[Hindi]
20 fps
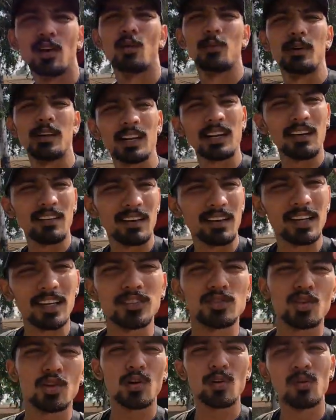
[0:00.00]
किलोमीटर कवर
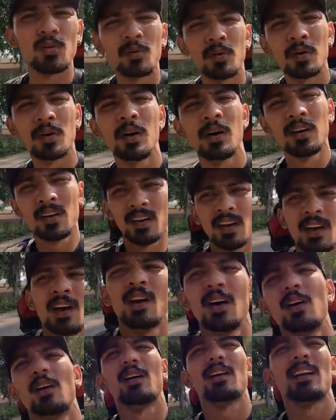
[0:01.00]
कर चुका
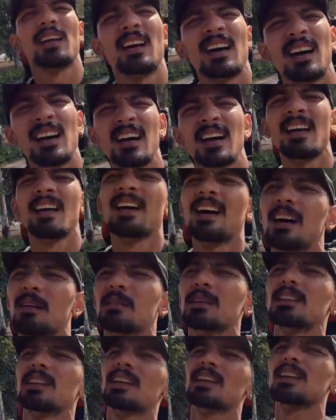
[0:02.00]
हूँ और
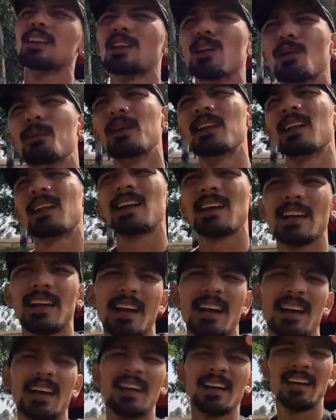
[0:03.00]
अभी तीन किलोमीटर रह
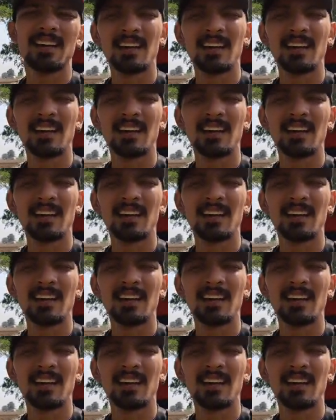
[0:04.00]
गया है